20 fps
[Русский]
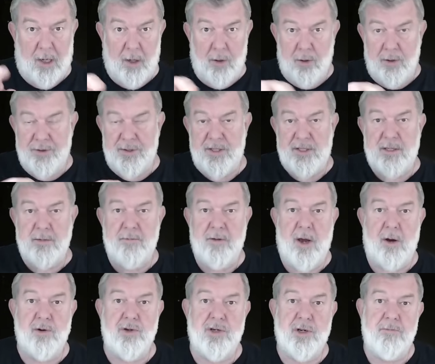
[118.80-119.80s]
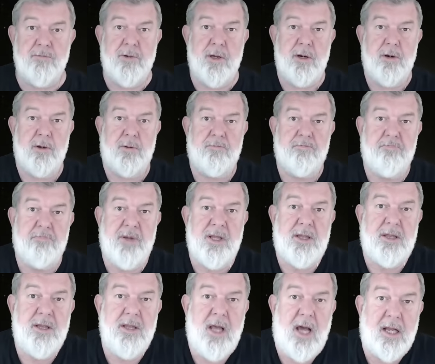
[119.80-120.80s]
он на себя уже берет
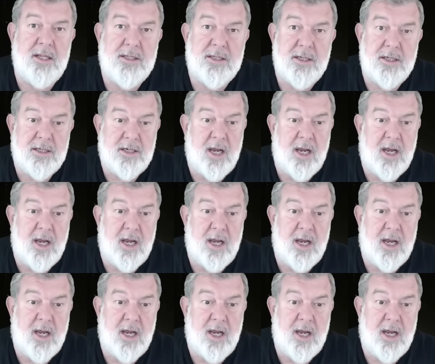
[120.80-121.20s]
15